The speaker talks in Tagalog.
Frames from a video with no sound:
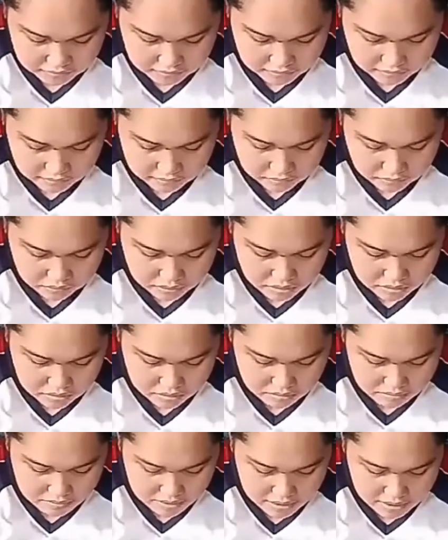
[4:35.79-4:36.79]
Hindi
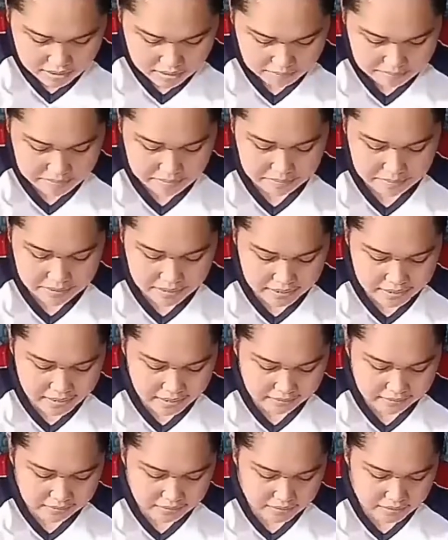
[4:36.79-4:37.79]
katulad ng mga nabibili
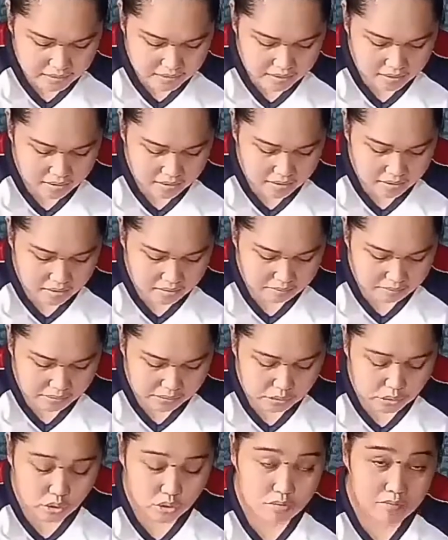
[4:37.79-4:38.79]
natin na
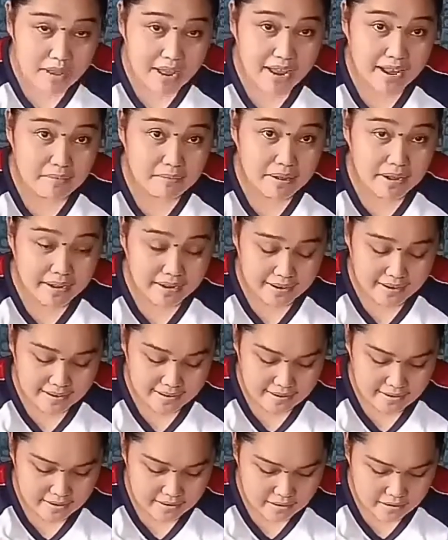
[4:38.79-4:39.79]
medyo mahal-mahal.
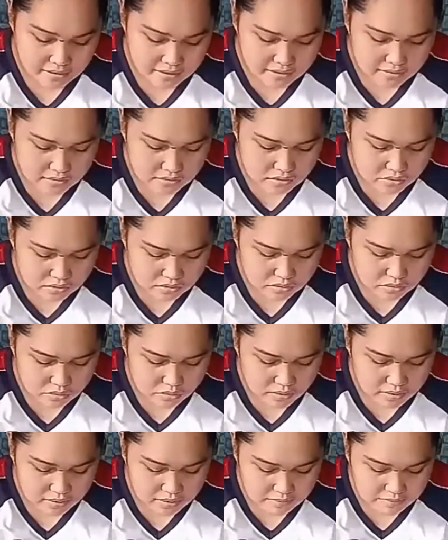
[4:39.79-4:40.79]
So, ito
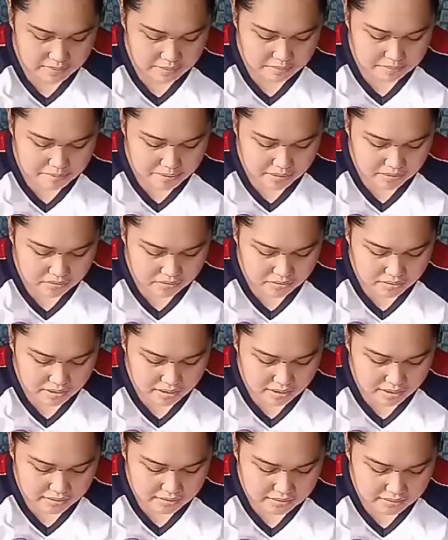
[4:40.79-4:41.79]
25 pesos
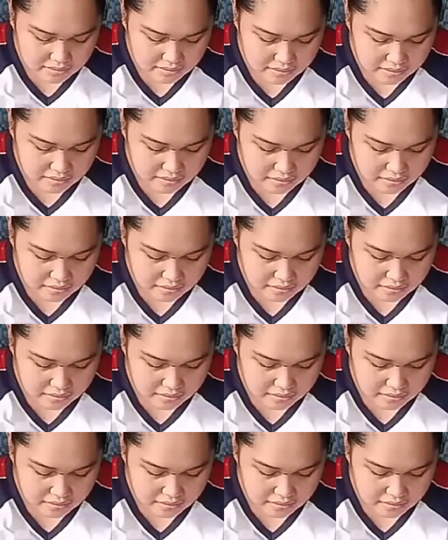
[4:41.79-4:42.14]
lang kasi.